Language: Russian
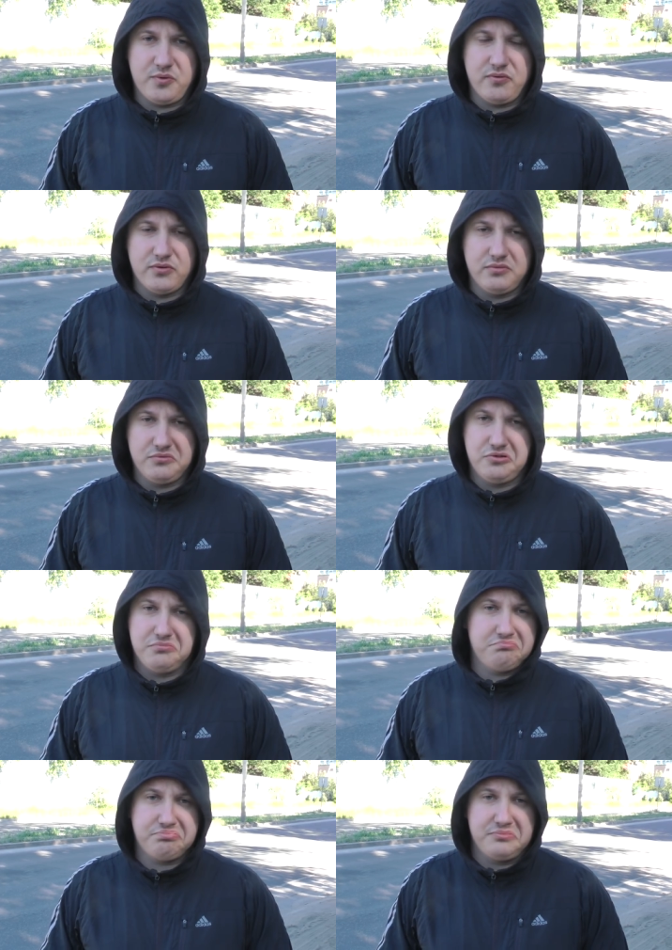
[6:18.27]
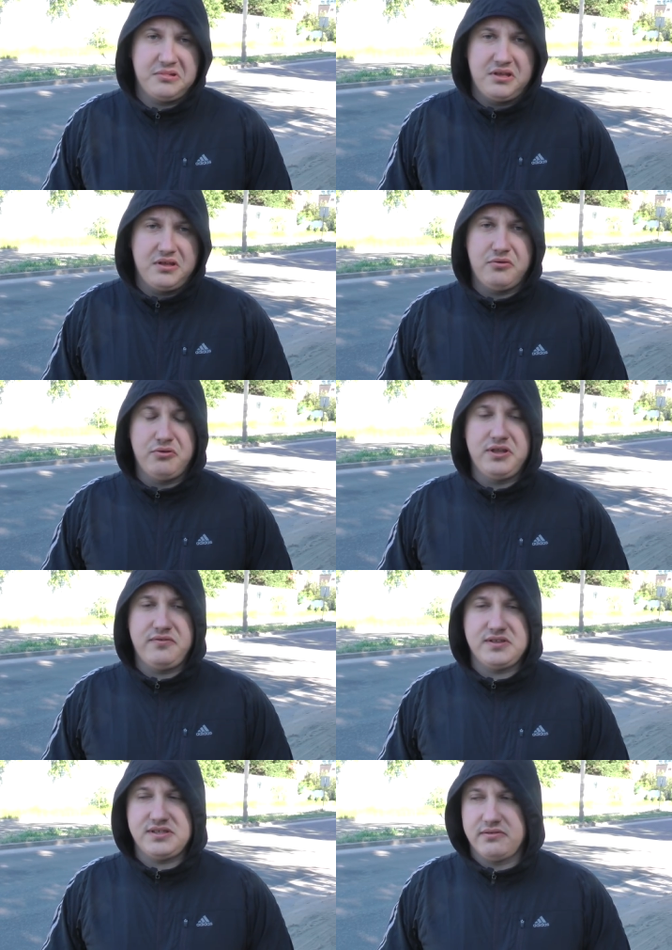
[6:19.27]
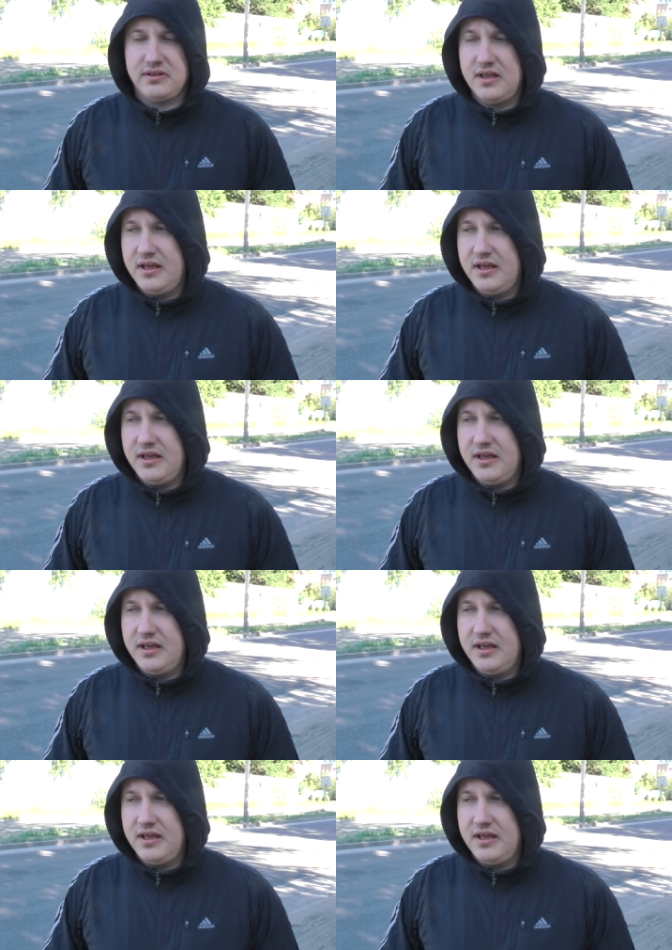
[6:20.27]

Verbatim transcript: поводу, но он неэффективен.